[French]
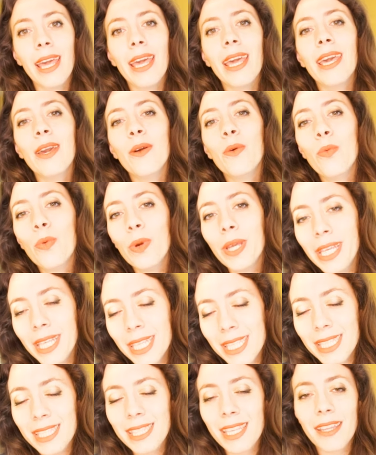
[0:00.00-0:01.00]
Et
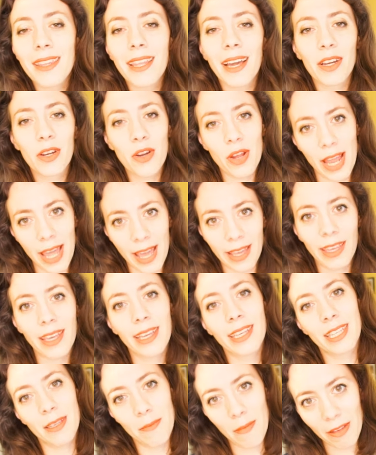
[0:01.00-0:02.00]
oui, c'est un
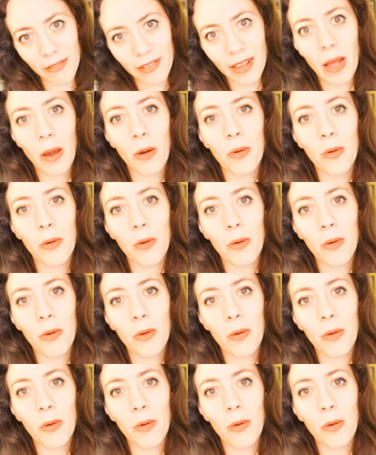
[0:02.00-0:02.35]
collègue qui m'a fait la